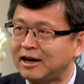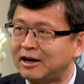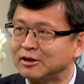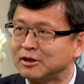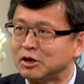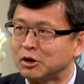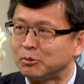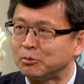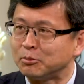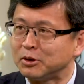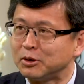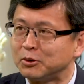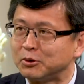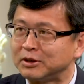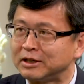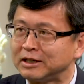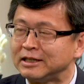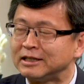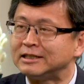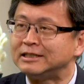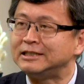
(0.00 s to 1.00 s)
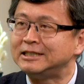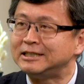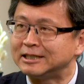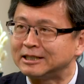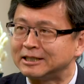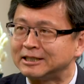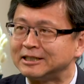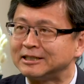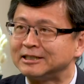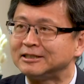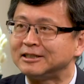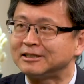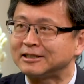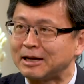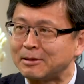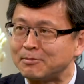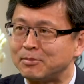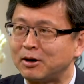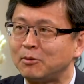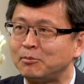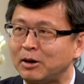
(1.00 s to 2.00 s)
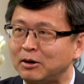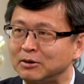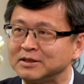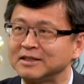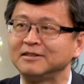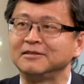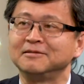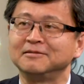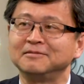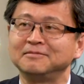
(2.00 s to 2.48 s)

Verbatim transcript: 行有没有给你任何的担保保证？